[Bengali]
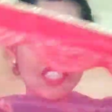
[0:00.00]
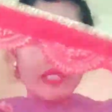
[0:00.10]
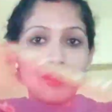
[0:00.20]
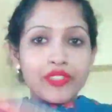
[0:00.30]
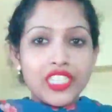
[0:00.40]

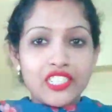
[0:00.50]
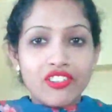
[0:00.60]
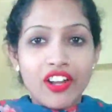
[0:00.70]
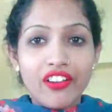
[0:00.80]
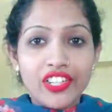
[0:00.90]
সেইভাবে সেট
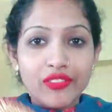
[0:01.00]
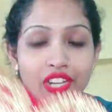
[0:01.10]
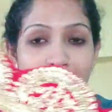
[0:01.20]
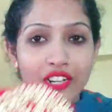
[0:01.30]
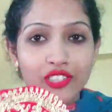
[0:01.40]
করা হয়নি
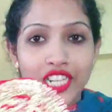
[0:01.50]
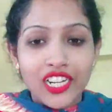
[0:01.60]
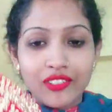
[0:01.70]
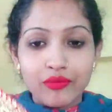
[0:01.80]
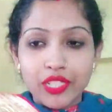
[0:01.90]
বলে আরও তা
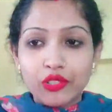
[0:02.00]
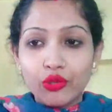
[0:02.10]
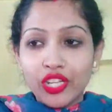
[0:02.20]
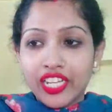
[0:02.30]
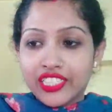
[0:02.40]
মানে
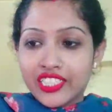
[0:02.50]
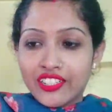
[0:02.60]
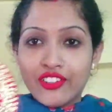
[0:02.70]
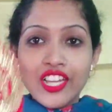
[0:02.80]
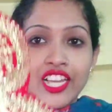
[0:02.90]
খুলে যাচ্ছিল